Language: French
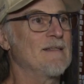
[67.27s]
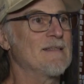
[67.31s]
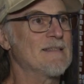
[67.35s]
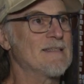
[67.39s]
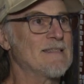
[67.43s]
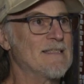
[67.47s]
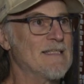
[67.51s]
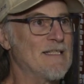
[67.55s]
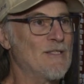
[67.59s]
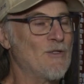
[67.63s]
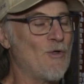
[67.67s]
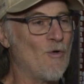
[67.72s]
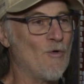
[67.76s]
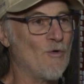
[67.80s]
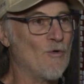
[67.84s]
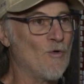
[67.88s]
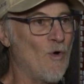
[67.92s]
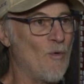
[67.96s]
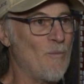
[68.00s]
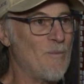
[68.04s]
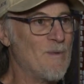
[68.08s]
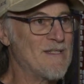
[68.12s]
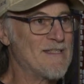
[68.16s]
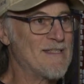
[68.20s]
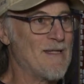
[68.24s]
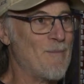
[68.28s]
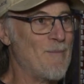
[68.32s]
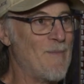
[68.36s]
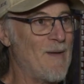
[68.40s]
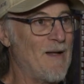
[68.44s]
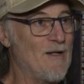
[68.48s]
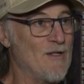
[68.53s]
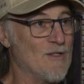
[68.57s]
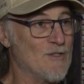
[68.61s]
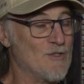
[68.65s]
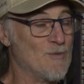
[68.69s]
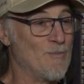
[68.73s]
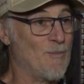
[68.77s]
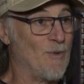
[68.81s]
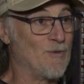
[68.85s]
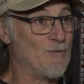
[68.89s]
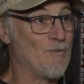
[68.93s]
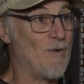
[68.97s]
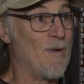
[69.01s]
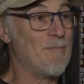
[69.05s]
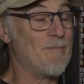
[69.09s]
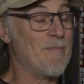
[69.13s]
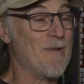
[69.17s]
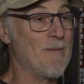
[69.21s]
C'est un groupe qui s'appelle
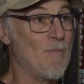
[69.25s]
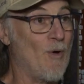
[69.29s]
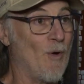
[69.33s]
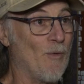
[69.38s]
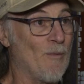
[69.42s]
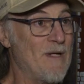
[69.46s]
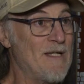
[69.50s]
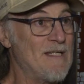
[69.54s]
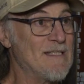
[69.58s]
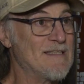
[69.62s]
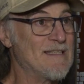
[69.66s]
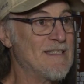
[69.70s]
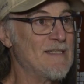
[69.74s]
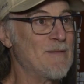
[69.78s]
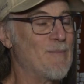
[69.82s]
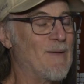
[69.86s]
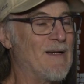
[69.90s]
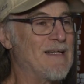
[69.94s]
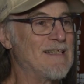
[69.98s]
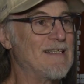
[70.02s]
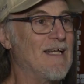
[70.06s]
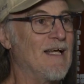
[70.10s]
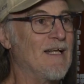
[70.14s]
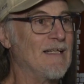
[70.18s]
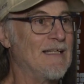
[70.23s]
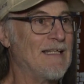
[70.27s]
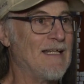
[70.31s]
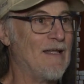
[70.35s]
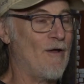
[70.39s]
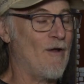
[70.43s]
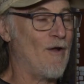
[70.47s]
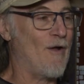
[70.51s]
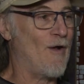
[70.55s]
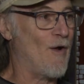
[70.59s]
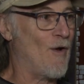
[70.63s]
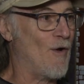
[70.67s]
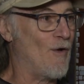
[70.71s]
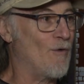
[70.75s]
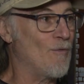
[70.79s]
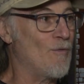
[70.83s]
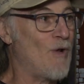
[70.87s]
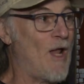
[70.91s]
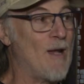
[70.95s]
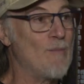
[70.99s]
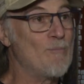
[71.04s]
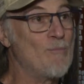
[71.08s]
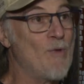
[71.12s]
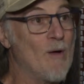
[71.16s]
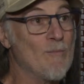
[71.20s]
Supertramp Memories qui présente
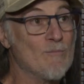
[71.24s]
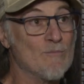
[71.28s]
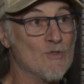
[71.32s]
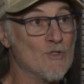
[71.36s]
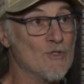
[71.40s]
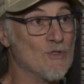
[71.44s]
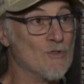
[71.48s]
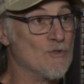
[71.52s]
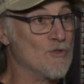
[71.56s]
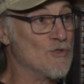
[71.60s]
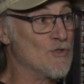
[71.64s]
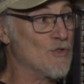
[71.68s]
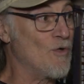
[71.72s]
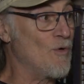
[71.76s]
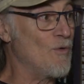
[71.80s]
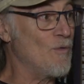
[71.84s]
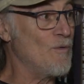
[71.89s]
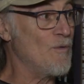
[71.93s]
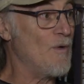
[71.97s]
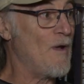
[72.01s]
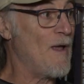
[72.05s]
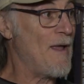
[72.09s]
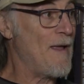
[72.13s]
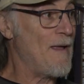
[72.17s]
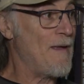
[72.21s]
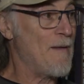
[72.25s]
l'album School,